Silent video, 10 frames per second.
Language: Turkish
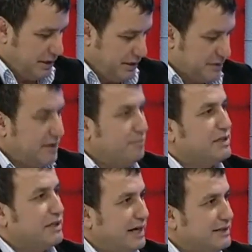En azından bir
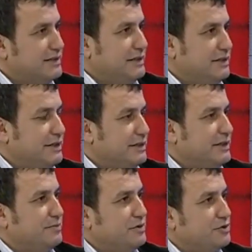tight
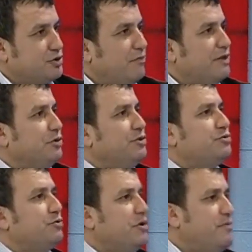giydirilir. Tabii.
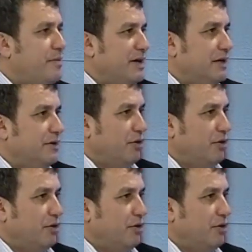dönüştürülmemeli.